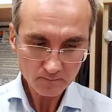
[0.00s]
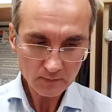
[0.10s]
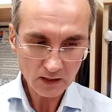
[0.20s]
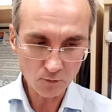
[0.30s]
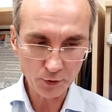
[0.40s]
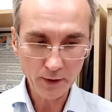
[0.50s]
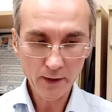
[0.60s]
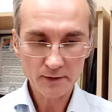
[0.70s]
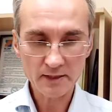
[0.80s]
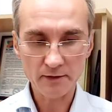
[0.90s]
Вот.
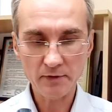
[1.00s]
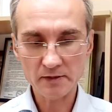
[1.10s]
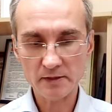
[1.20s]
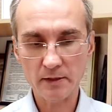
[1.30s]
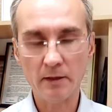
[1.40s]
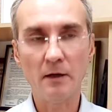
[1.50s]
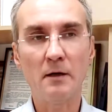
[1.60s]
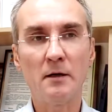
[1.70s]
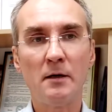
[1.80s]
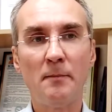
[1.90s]
Соответственно,
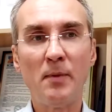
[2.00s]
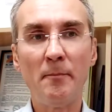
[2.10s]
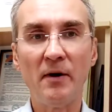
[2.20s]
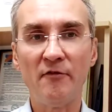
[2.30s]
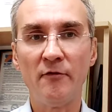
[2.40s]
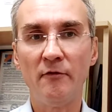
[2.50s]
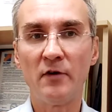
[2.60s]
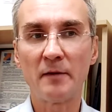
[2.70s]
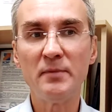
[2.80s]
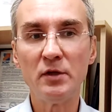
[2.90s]
а, попав в
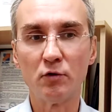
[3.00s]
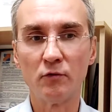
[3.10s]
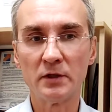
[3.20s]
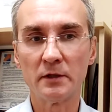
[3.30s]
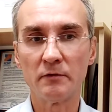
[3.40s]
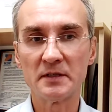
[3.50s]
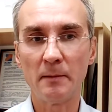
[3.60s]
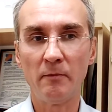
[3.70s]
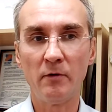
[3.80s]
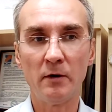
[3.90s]
орбиту вот этого
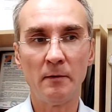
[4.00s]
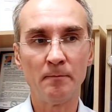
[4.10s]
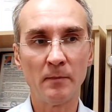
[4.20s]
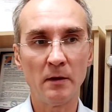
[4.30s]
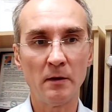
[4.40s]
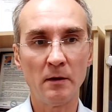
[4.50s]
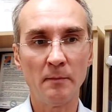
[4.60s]
самого а,